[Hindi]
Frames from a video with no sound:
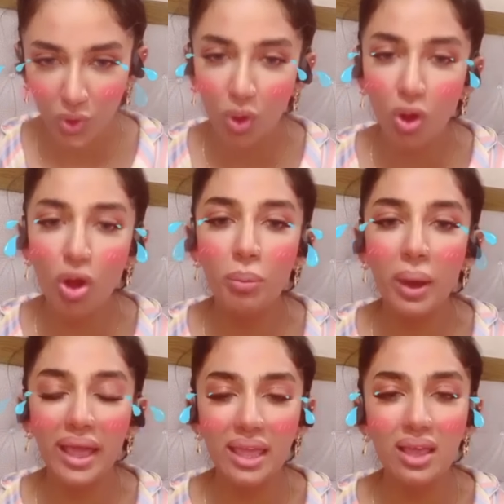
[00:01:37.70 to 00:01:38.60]
ओ
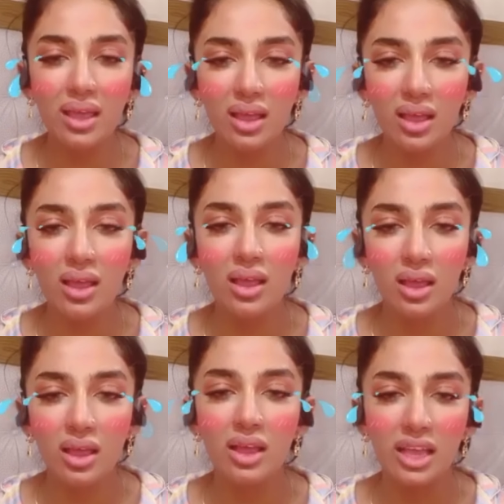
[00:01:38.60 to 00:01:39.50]
भाई
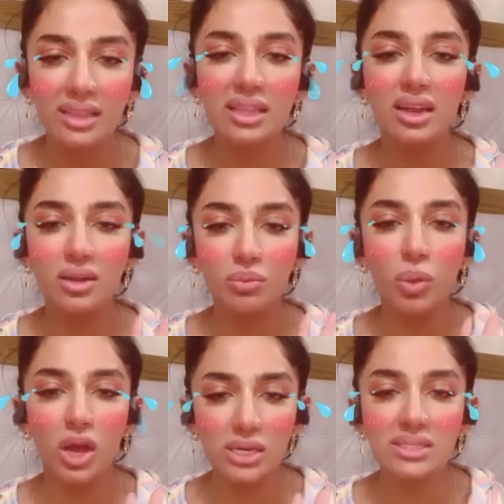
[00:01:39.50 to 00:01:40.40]
इधर
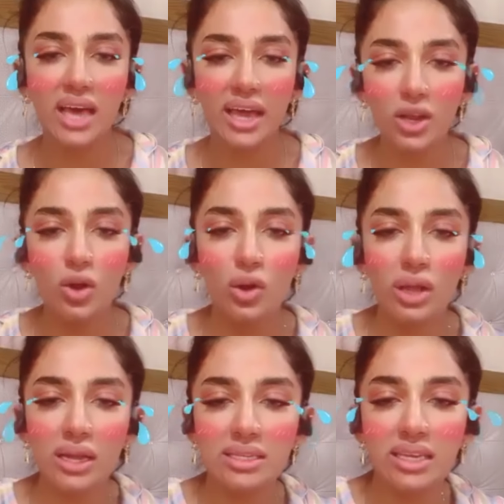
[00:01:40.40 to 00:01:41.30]
बहुत सारे लोग
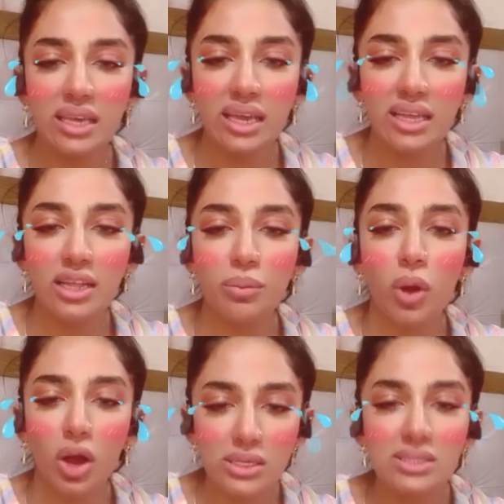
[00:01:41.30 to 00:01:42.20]
हैं ठीक है इधर
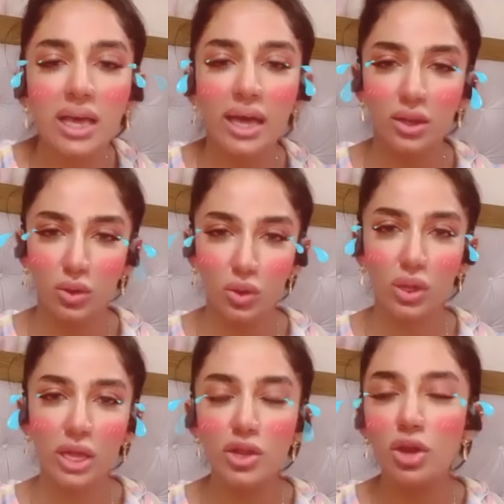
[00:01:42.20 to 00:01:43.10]
बहुत सारे लोग
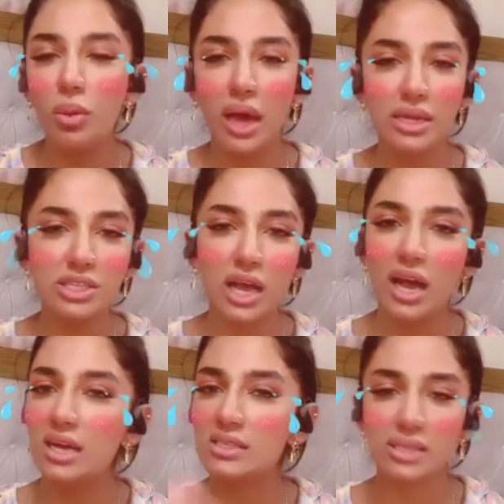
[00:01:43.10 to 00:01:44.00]
हैं नमानिजा
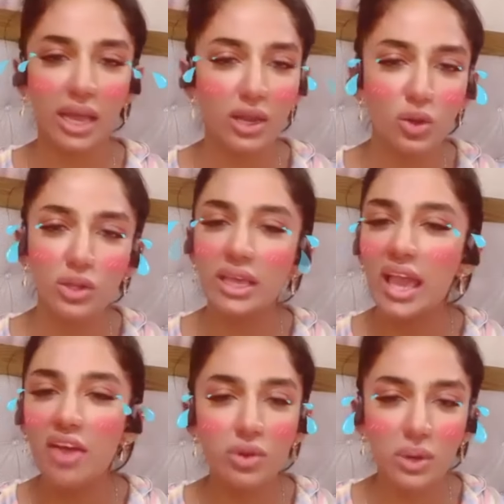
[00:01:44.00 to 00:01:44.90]
साहिलोदी
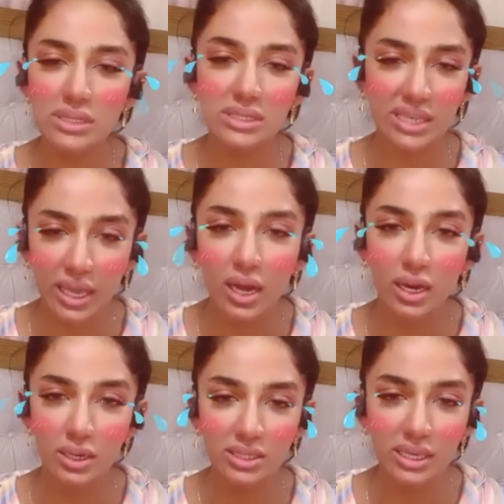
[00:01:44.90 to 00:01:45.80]
वन हियर
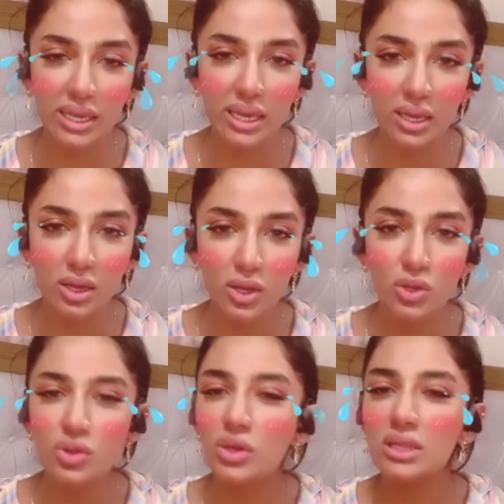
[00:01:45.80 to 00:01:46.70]
ठीक है
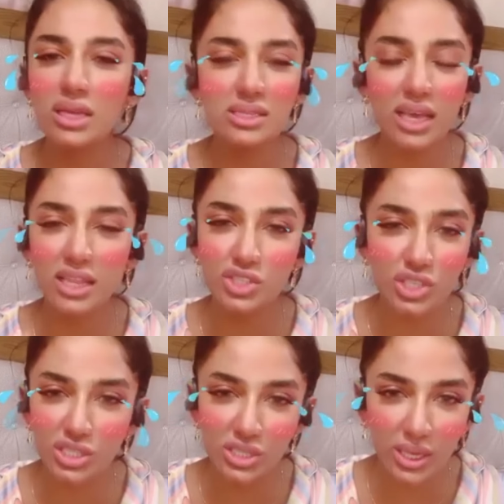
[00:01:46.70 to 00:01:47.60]
तो इतना ज्यादा
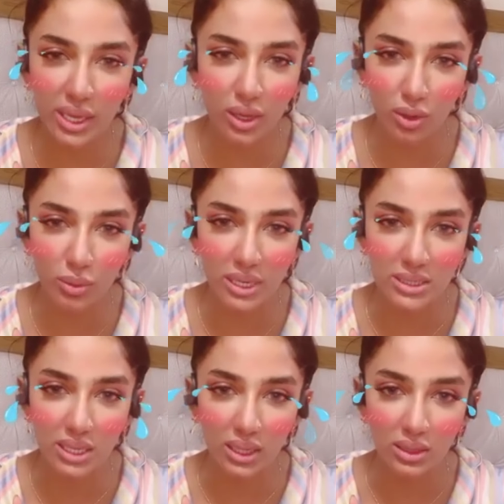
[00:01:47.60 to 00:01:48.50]
चिक चिक नहीं करो मेरे साथ